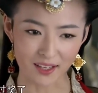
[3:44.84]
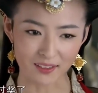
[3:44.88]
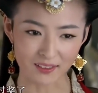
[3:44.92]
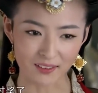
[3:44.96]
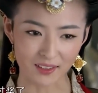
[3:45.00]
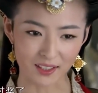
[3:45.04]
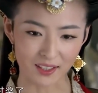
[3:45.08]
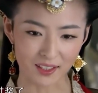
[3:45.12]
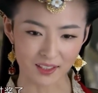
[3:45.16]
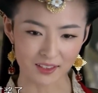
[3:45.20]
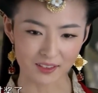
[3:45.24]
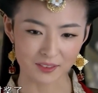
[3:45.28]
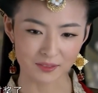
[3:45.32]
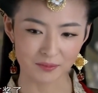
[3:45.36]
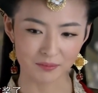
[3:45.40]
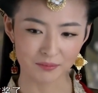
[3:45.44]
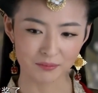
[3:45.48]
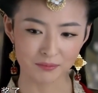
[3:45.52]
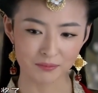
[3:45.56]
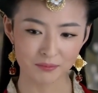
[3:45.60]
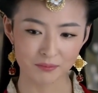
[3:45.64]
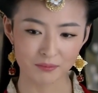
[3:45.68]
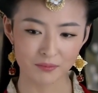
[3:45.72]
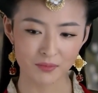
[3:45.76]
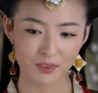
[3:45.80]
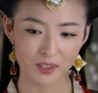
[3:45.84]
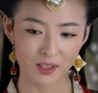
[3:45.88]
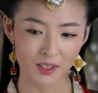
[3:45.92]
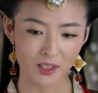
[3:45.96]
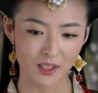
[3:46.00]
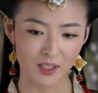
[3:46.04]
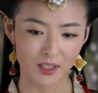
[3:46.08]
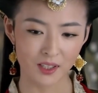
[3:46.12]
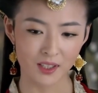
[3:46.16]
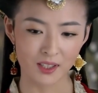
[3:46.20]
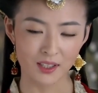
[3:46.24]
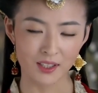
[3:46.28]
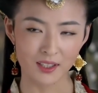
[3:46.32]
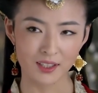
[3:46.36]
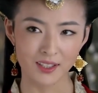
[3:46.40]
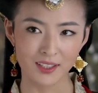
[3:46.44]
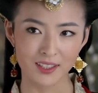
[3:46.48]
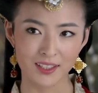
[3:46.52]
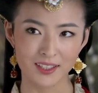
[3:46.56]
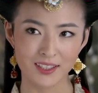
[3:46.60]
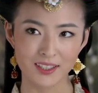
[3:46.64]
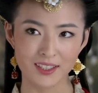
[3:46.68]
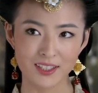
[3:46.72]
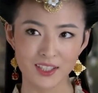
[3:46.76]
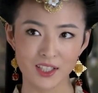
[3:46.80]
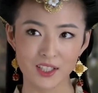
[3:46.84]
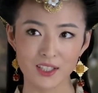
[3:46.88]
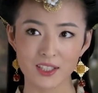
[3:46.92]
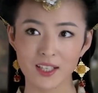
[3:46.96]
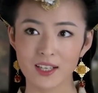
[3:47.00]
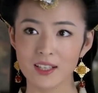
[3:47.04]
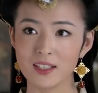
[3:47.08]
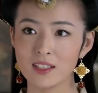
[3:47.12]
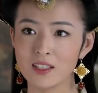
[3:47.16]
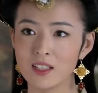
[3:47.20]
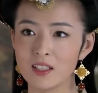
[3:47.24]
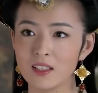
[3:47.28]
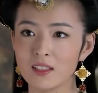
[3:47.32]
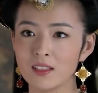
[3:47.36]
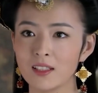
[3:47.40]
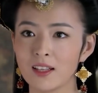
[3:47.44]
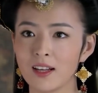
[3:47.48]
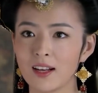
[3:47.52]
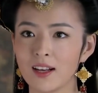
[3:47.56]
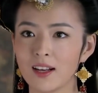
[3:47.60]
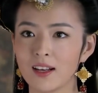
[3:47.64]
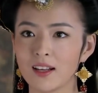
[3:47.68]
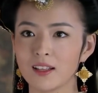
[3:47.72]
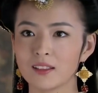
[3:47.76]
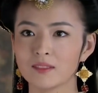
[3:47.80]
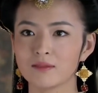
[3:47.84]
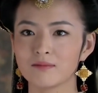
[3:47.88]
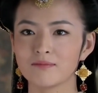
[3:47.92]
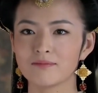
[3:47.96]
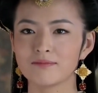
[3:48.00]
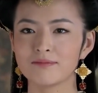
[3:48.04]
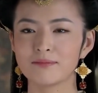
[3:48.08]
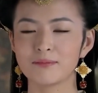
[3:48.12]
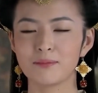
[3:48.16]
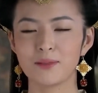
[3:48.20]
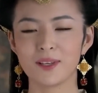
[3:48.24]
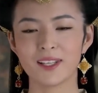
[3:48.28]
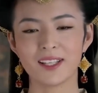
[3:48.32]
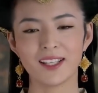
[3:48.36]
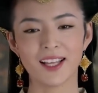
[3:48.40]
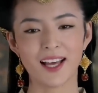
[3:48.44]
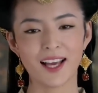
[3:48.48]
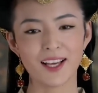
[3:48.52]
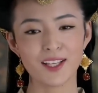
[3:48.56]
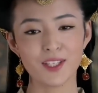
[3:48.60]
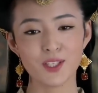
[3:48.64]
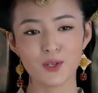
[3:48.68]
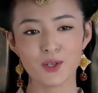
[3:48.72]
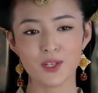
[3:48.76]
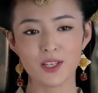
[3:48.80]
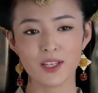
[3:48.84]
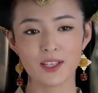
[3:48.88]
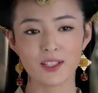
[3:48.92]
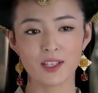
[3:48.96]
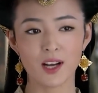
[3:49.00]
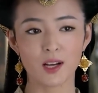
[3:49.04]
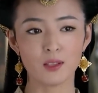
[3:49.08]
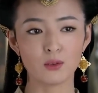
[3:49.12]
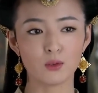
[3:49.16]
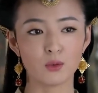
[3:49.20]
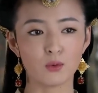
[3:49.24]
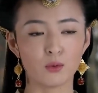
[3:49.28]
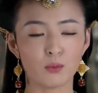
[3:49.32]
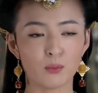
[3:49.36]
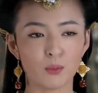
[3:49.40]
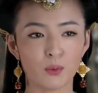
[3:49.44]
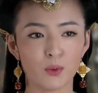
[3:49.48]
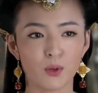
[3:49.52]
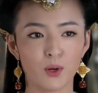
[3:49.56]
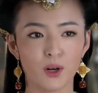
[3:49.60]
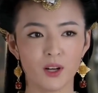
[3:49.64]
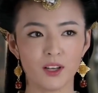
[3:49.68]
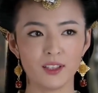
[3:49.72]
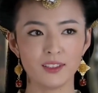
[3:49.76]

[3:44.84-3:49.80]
过奖了。这人生呢，本来就是一场赌